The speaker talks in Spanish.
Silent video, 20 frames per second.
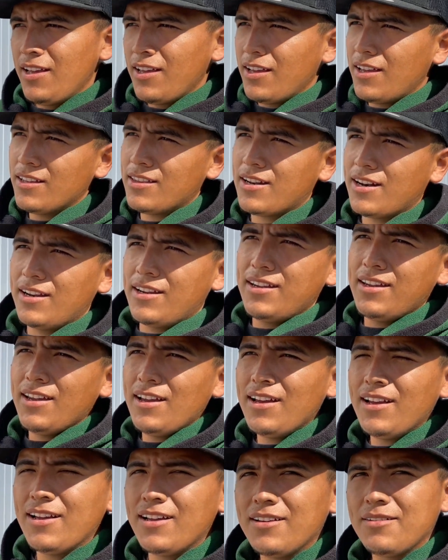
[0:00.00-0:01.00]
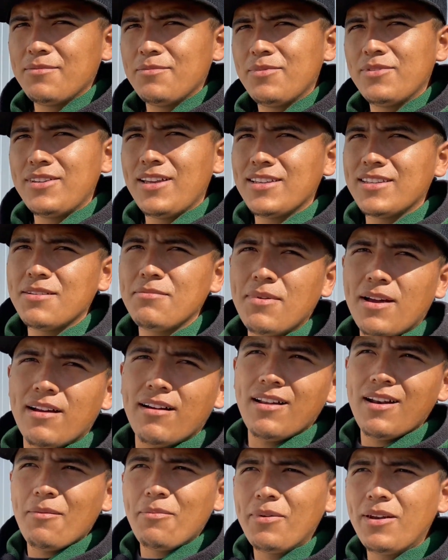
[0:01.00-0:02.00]
que traía, pues ya se me
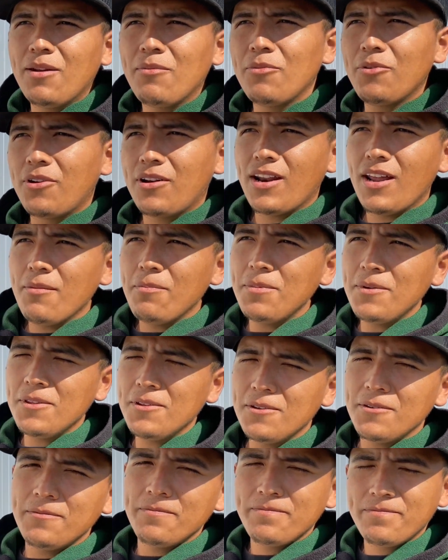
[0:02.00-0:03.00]
acaba la pila muy rápido.